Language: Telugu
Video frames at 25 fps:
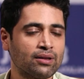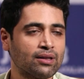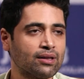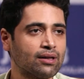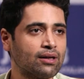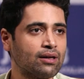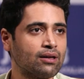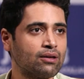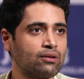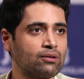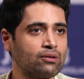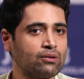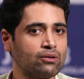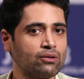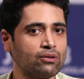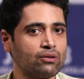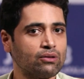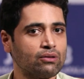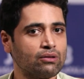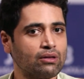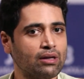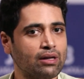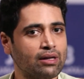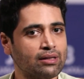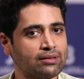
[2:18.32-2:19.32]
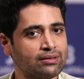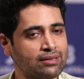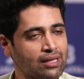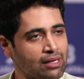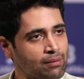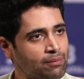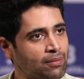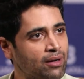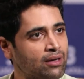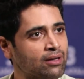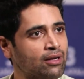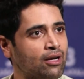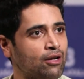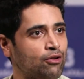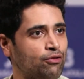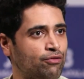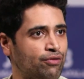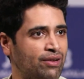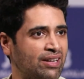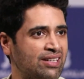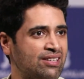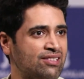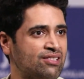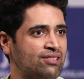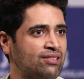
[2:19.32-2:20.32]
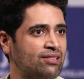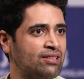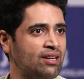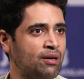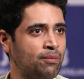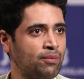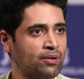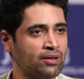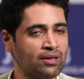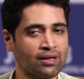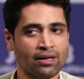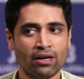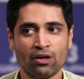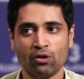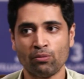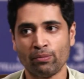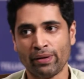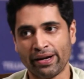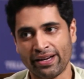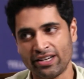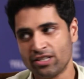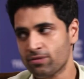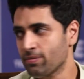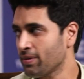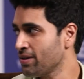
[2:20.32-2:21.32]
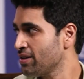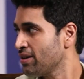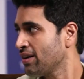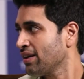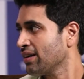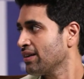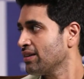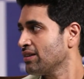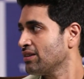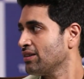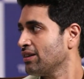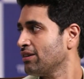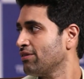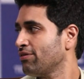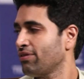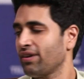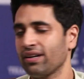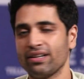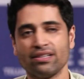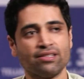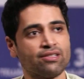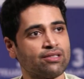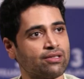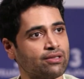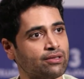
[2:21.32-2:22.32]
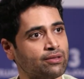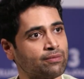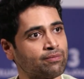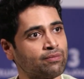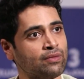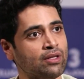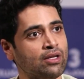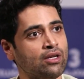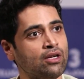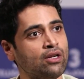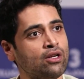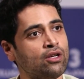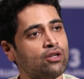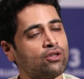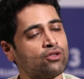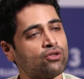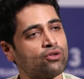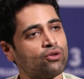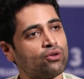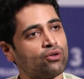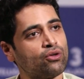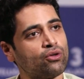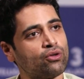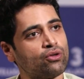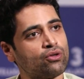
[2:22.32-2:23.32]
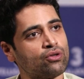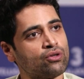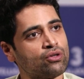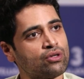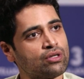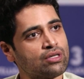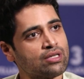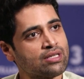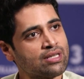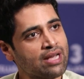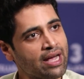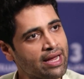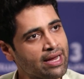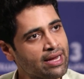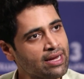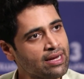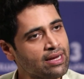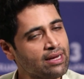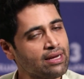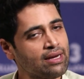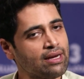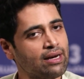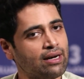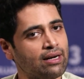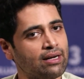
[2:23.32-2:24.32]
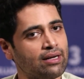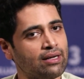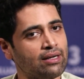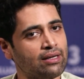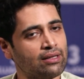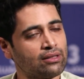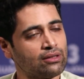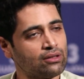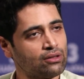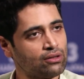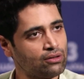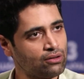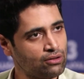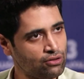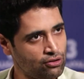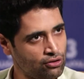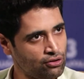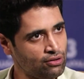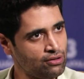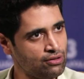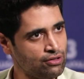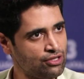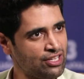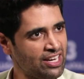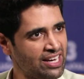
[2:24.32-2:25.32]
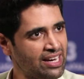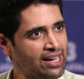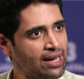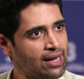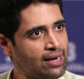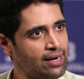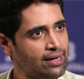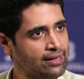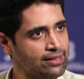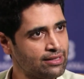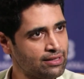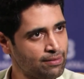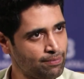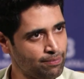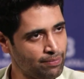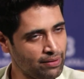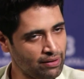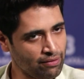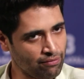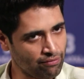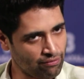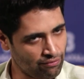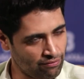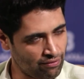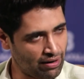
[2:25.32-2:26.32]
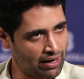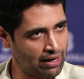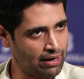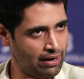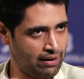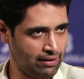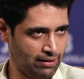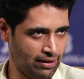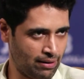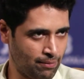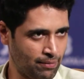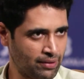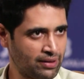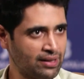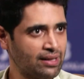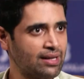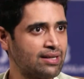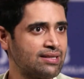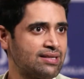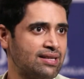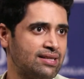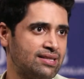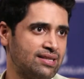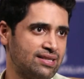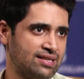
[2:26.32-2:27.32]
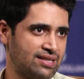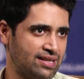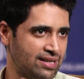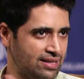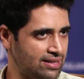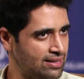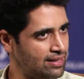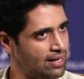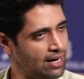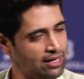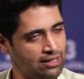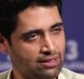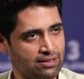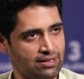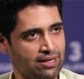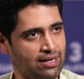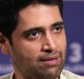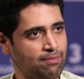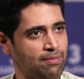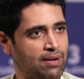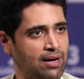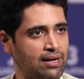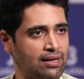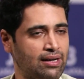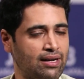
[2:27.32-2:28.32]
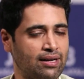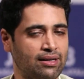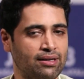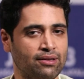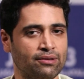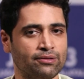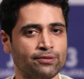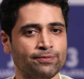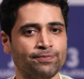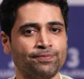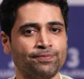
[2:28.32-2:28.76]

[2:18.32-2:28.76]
uh, గారు సల్మాన్ uh, గారు ఫ్రెండ్స్ నమ్రత గారు మహేష్ మంజరేకర్ సార్ ఫ్రెండ్స్ సో సై uh, చేయాలని చెప్పి నమ్రత గారు సజెస్ట్ చేసి అటు సైడ్ మాట్లాడటం